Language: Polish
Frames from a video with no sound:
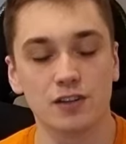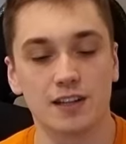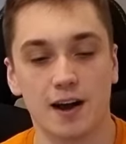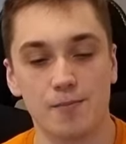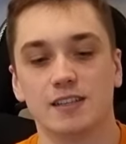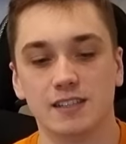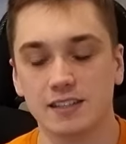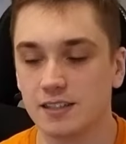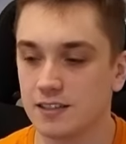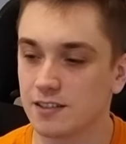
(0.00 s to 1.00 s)
Lidla
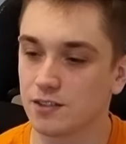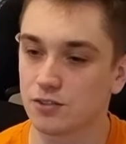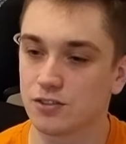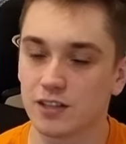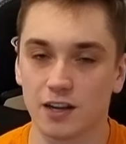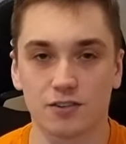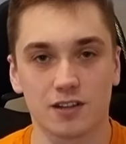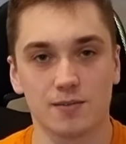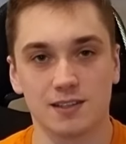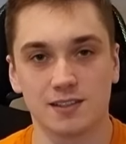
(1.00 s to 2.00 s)
i jest to odcinek o
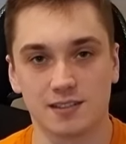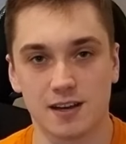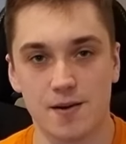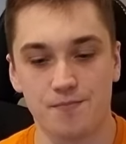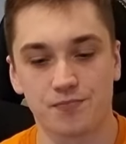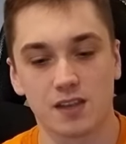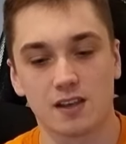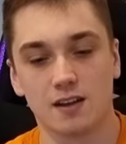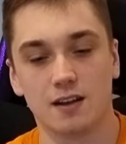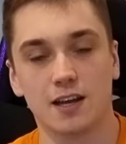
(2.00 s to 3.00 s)
tematyce
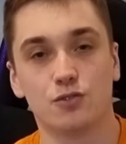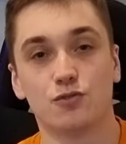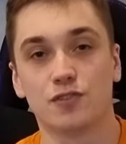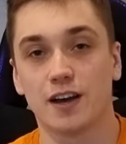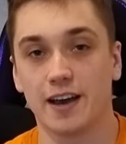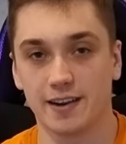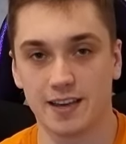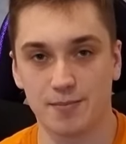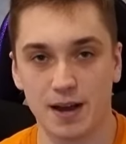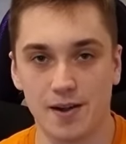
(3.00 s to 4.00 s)
LEDów
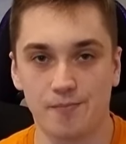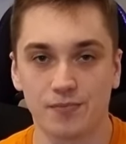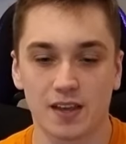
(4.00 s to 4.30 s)
RGB.